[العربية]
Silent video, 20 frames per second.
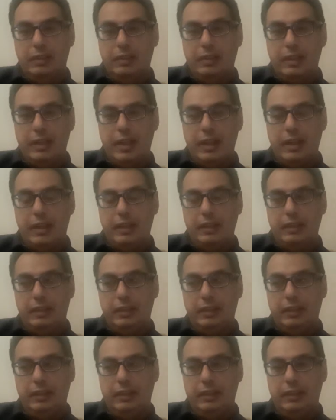
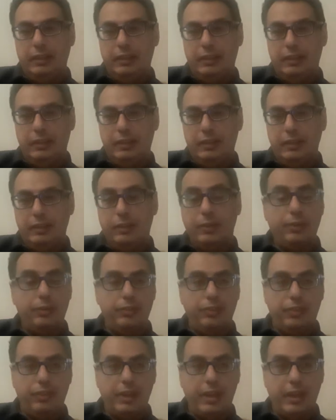يعني
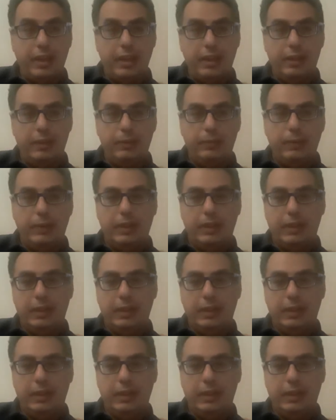ينسى و